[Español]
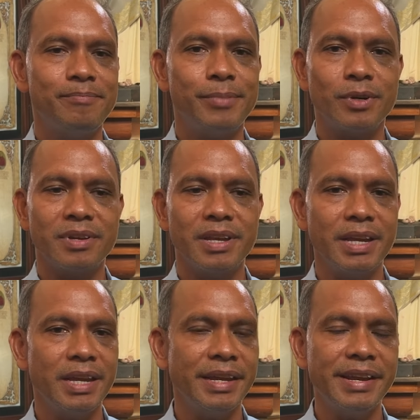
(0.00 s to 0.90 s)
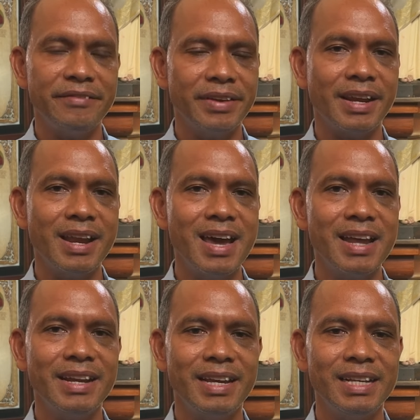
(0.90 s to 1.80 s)
porque de
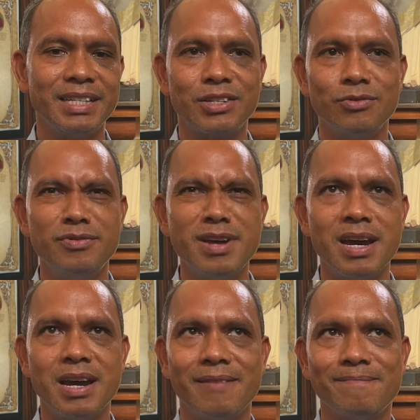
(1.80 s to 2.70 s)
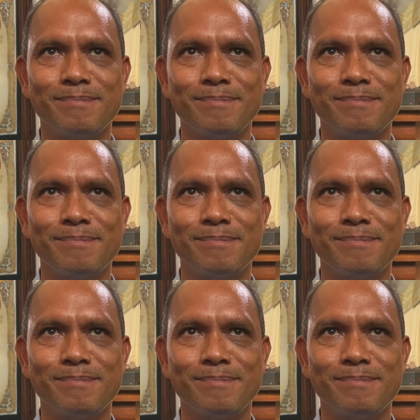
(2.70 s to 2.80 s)
verdad es una,